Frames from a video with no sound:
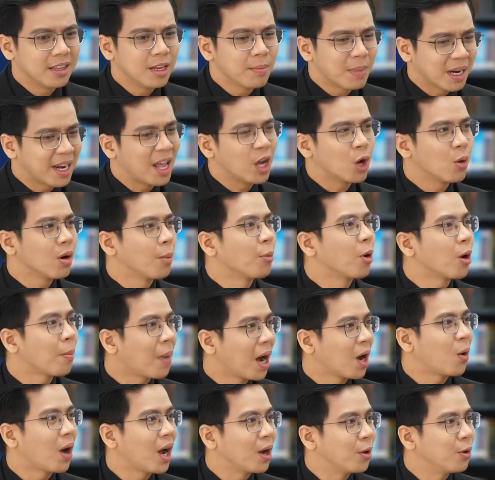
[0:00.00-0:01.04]
Nhưng mà đây cũng là một cái
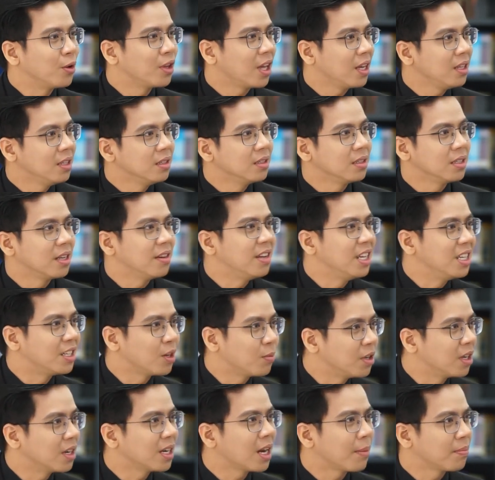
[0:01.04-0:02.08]
băn khoăn của Thái Dương, vậy thì
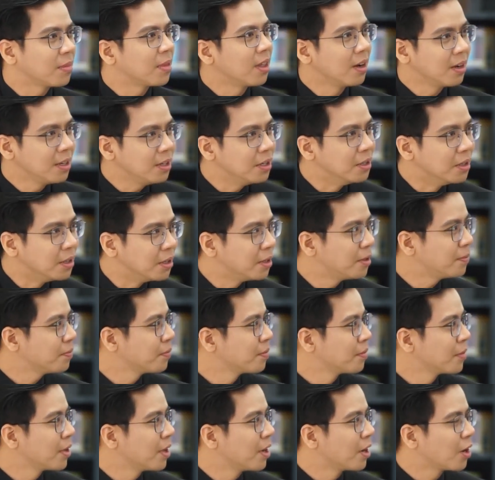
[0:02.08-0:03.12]
trong những năm tới nữa,
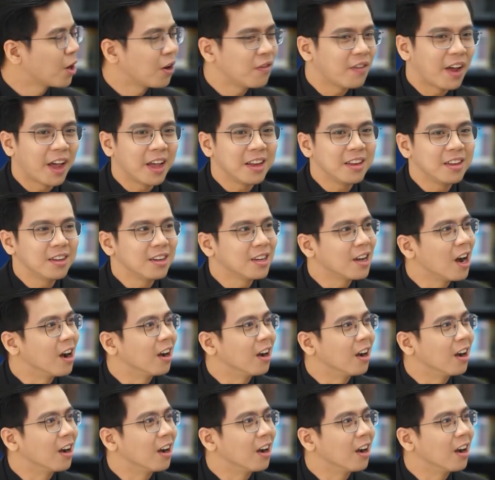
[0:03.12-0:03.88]
có vẻ như